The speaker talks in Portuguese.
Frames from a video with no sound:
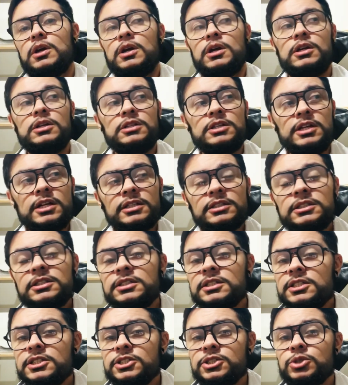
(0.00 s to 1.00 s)
E diante
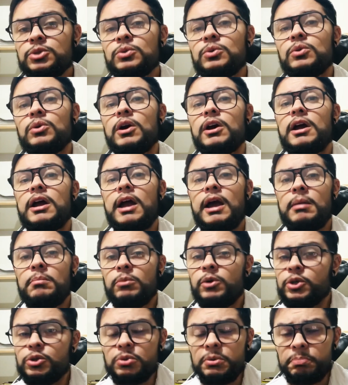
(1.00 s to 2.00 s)
disso, é
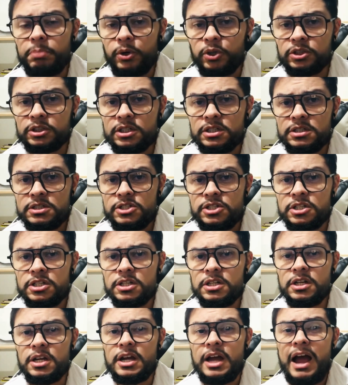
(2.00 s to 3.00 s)
muito
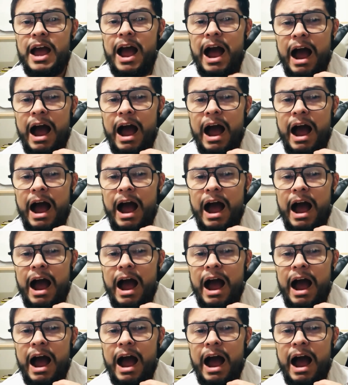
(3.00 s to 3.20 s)
importante